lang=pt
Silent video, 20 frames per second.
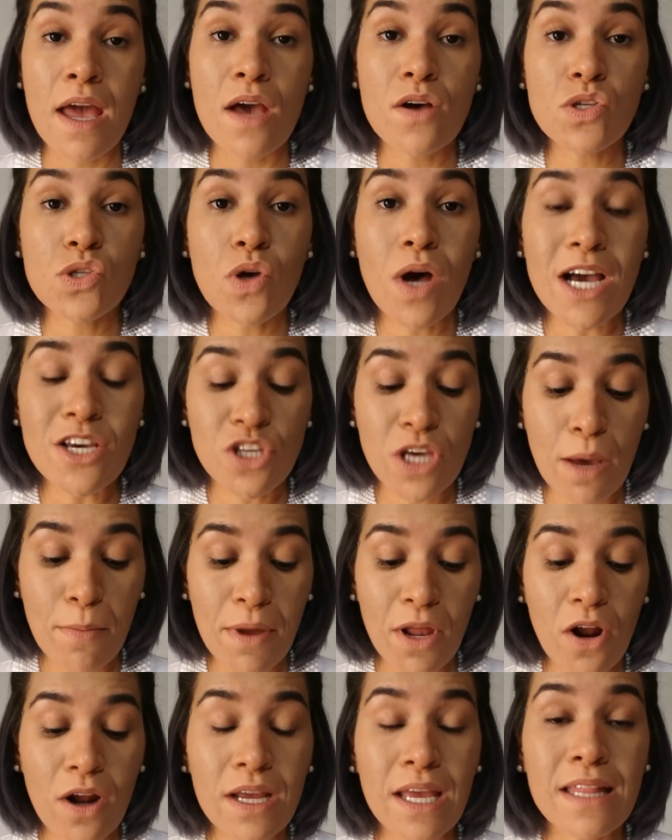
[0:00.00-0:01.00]
eu só acho que é
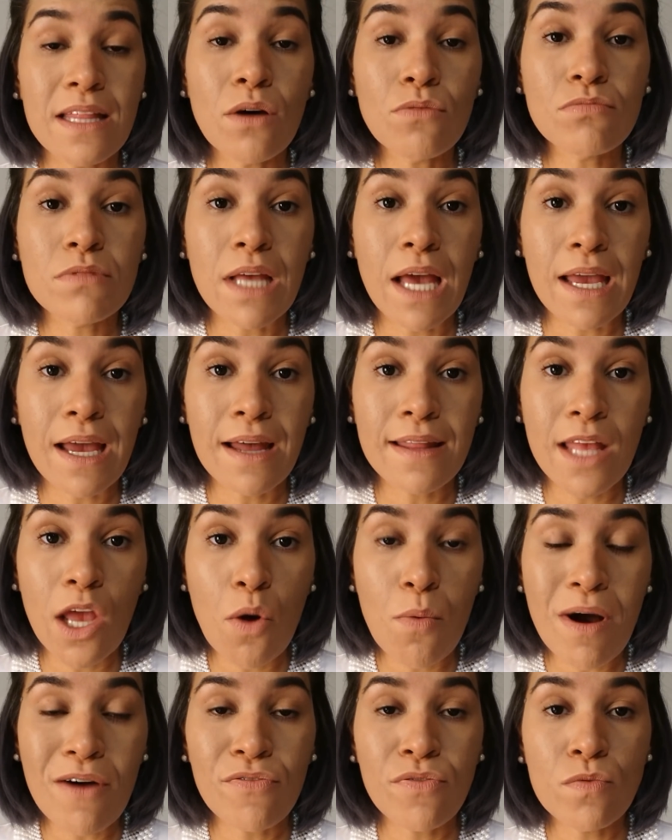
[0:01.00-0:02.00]
melhor que não tenha
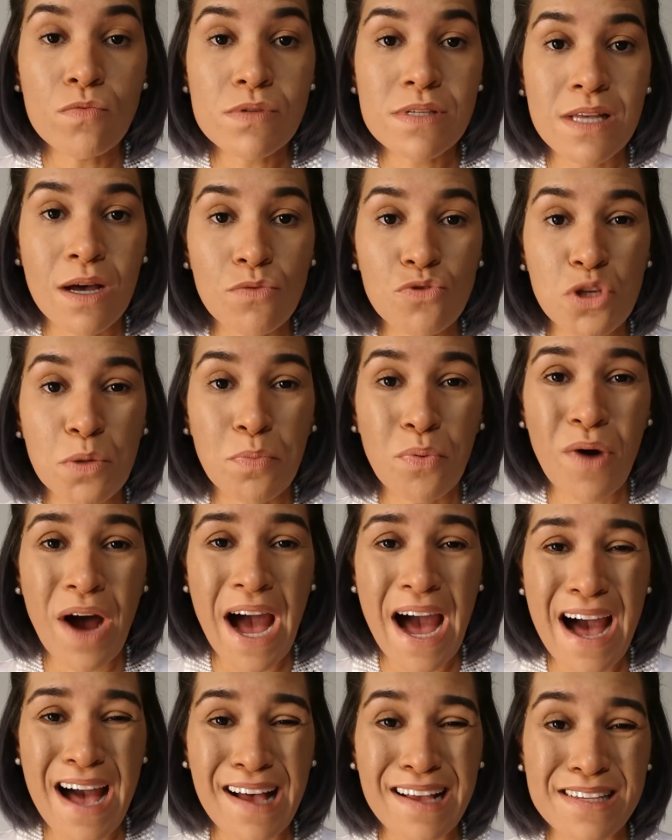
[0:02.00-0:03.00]
nenhuma função, tipo
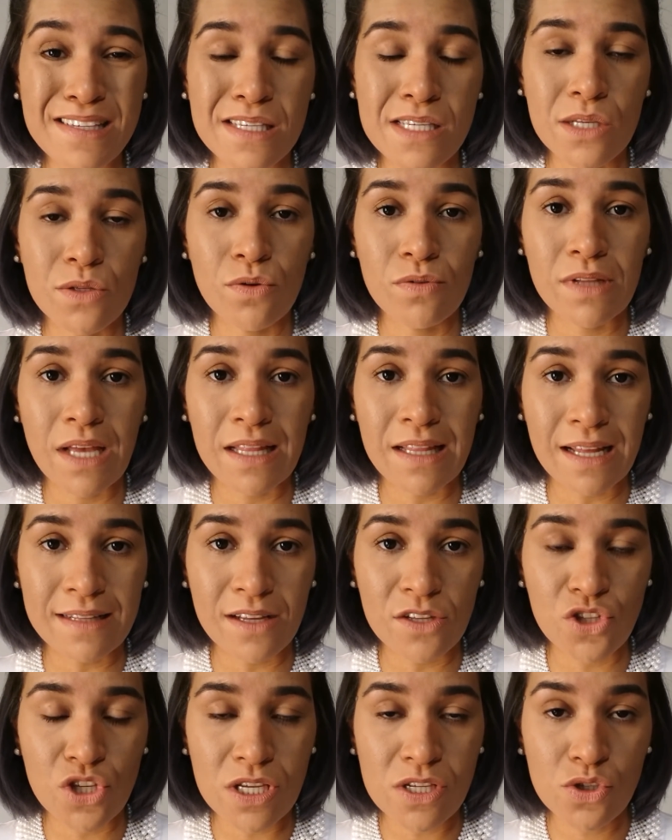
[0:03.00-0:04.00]
ácido, nem
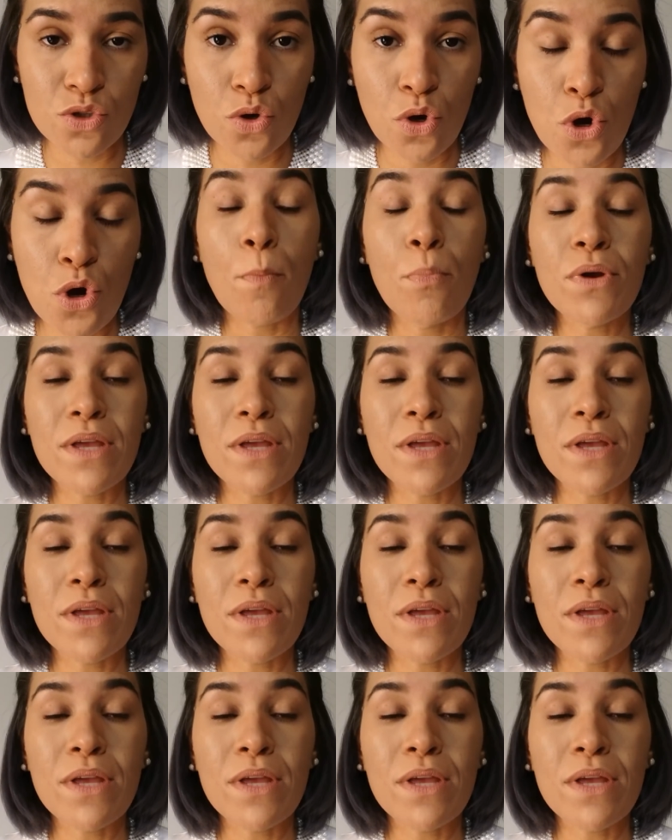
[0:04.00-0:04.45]
nada disso,